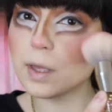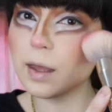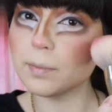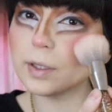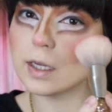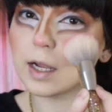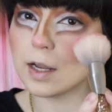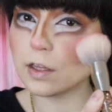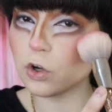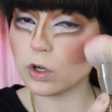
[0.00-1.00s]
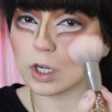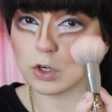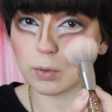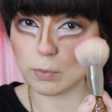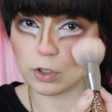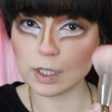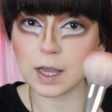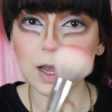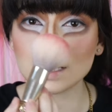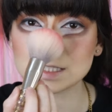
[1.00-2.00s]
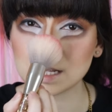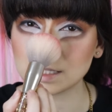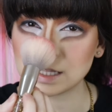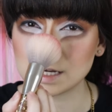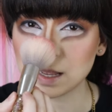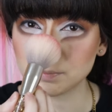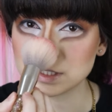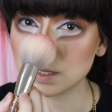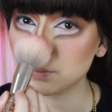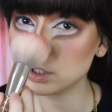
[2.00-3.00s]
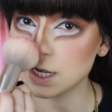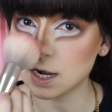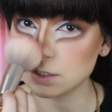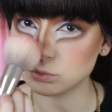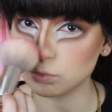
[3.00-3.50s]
mi amiga le dijo que no podía, ya que tenía prisa por llegar a su